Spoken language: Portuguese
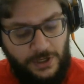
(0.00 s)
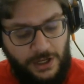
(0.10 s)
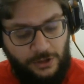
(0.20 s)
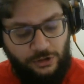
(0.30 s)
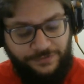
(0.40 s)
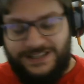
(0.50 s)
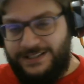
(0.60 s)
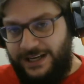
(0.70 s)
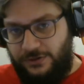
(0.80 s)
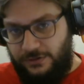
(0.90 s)
Eu estou
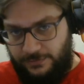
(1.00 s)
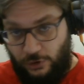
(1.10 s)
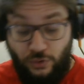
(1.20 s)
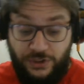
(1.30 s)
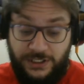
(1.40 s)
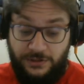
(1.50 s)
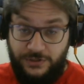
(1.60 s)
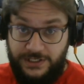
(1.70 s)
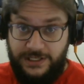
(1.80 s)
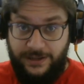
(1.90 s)
fazendo, eu estou usando um
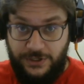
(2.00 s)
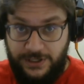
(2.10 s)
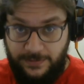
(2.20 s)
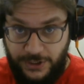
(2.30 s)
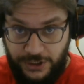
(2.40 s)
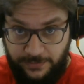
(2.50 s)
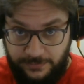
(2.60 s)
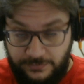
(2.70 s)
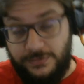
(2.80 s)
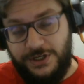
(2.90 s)
sistema de RPG
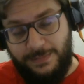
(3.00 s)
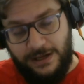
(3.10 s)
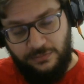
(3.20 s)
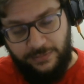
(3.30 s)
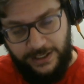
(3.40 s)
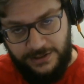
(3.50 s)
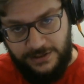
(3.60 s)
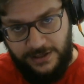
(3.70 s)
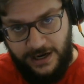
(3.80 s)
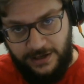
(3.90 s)
chamado Blades in
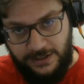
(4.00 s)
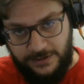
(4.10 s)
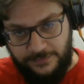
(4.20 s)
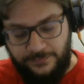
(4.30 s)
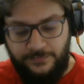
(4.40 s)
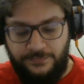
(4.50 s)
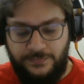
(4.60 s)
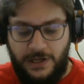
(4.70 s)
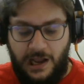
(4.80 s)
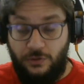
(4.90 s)
the Dark,
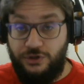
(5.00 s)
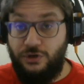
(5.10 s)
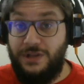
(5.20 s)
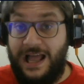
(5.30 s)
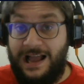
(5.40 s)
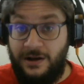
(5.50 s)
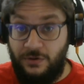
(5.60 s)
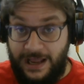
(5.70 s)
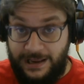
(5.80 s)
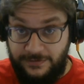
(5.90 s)
onde eu narro
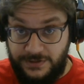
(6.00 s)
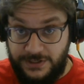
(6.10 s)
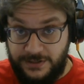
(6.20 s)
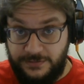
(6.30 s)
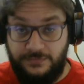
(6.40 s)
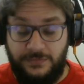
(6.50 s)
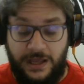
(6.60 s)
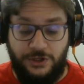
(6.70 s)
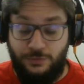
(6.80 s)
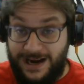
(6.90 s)
lives
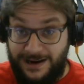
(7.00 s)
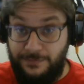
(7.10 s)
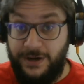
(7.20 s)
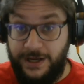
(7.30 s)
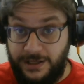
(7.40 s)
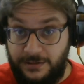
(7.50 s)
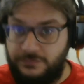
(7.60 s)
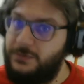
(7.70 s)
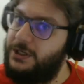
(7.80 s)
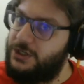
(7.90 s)
né, de uma campanha
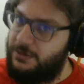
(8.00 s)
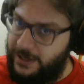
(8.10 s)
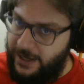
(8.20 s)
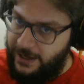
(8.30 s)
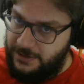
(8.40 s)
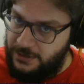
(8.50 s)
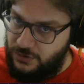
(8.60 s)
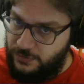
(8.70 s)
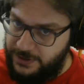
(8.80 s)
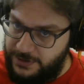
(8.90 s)
que chama Guerra das
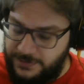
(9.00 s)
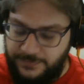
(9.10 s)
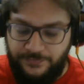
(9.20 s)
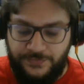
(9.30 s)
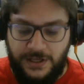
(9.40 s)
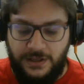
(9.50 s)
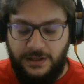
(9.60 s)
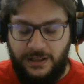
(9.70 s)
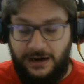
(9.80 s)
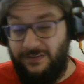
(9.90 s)
Sombras.
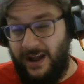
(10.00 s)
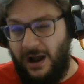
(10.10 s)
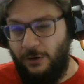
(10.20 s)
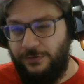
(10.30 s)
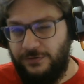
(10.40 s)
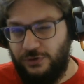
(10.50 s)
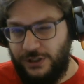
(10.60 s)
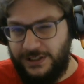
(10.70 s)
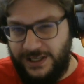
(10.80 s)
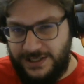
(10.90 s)
Ela vai ao vivo
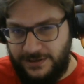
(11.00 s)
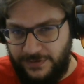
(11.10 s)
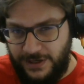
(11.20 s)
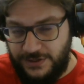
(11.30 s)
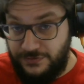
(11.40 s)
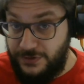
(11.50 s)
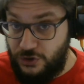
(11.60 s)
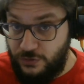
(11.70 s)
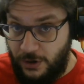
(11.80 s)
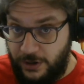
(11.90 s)
toda terça-feira às
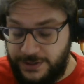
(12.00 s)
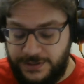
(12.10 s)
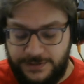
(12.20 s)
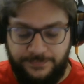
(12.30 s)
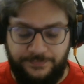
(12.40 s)
21 horas.